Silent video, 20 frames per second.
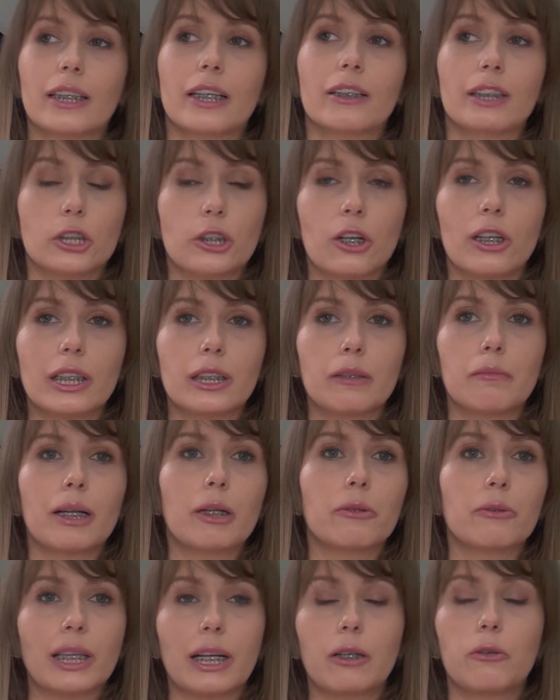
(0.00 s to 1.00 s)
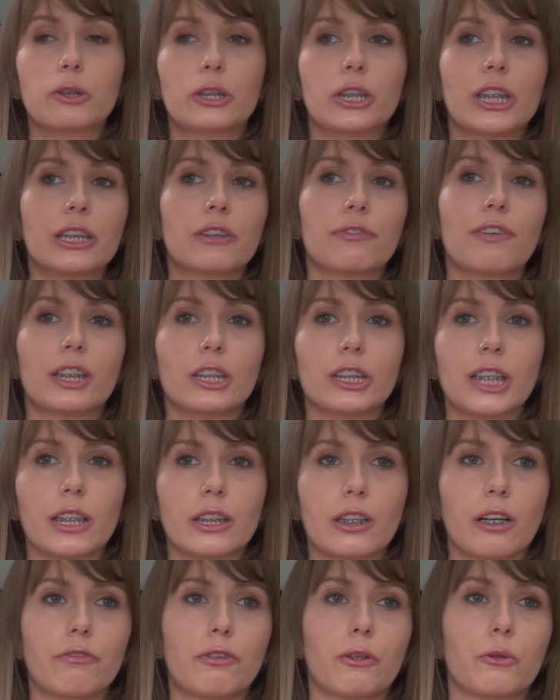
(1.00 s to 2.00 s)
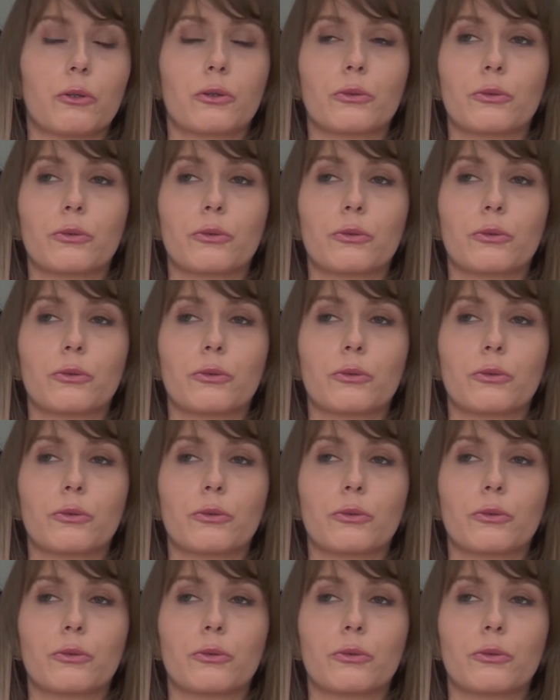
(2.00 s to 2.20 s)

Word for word: te szkolenia mają taką część warsztatową,